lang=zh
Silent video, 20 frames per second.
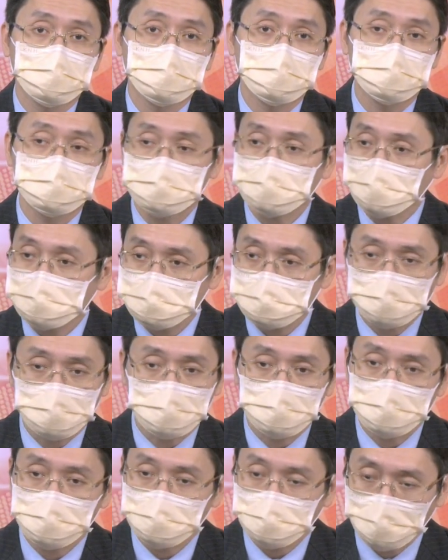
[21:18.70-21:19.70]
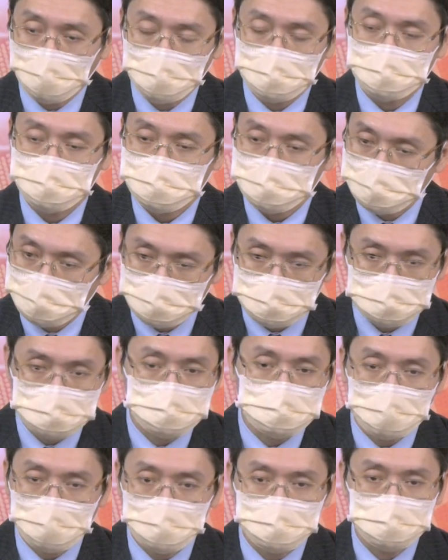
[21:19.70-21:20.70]
股价早晚都
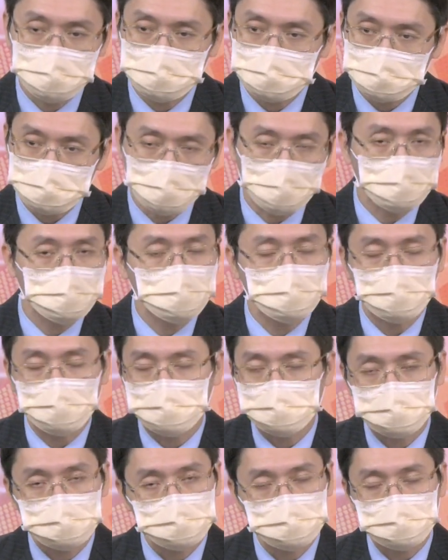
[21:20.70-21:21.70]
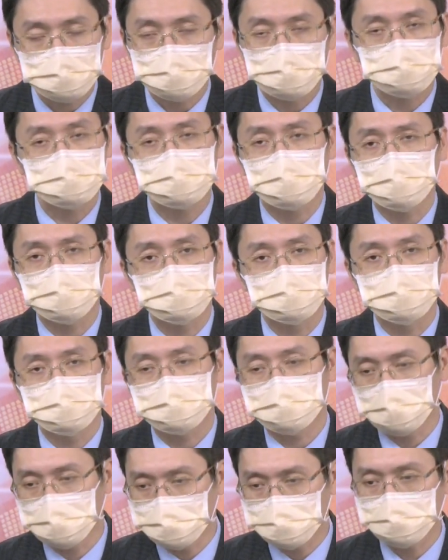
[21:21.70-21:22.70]
是要喷，早喷晚喷都是要
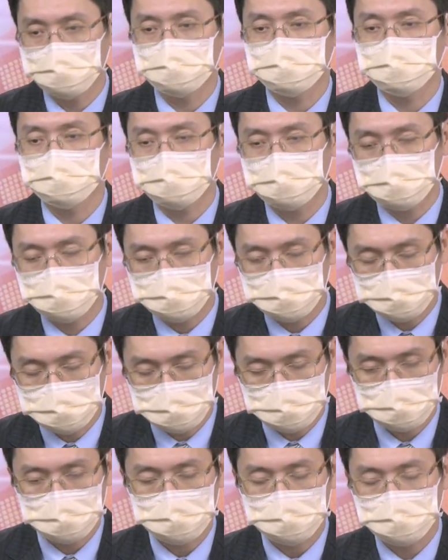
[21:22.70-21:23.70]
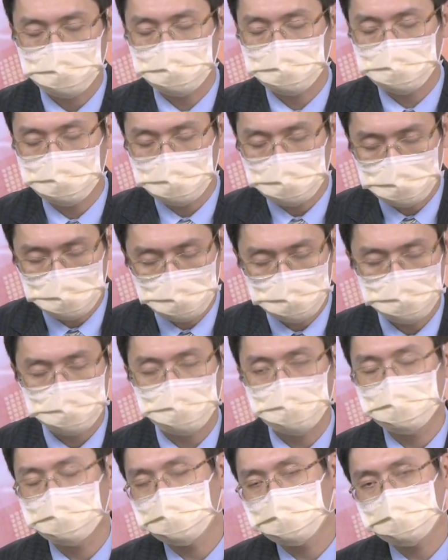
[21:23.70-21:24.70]
喷，点续如此，覆顶如此，一
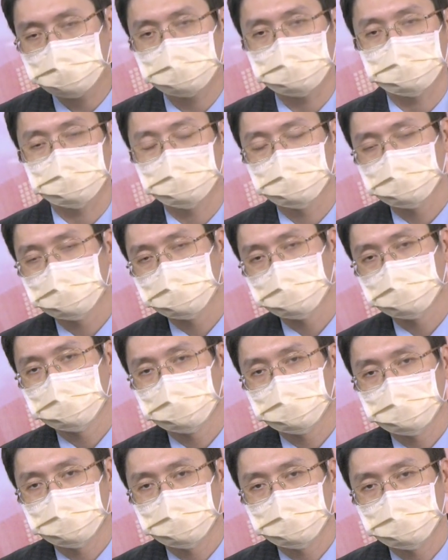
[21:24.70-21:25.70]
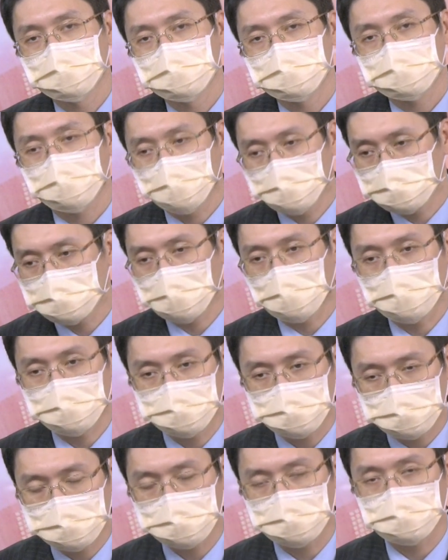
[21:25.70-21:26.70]
拳如此，通
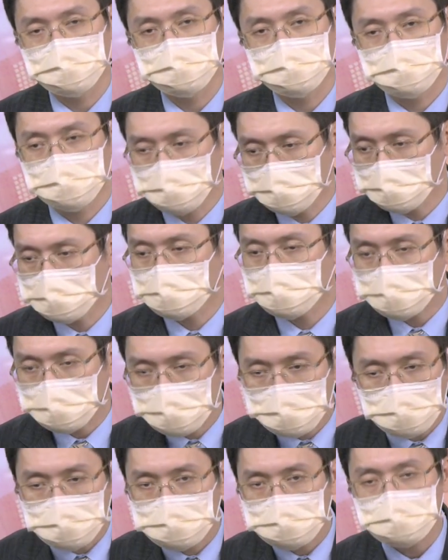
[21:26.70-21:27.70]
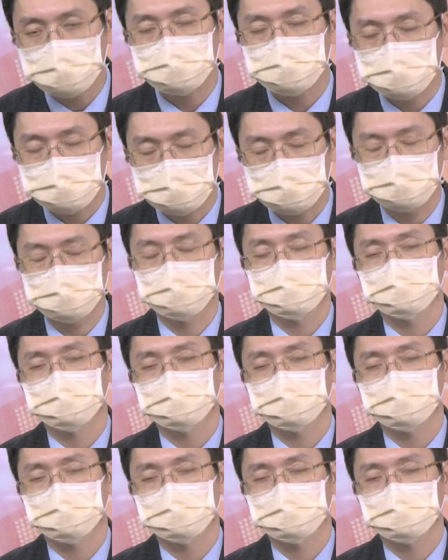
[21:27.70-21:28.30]
家如此，金立科更是如此。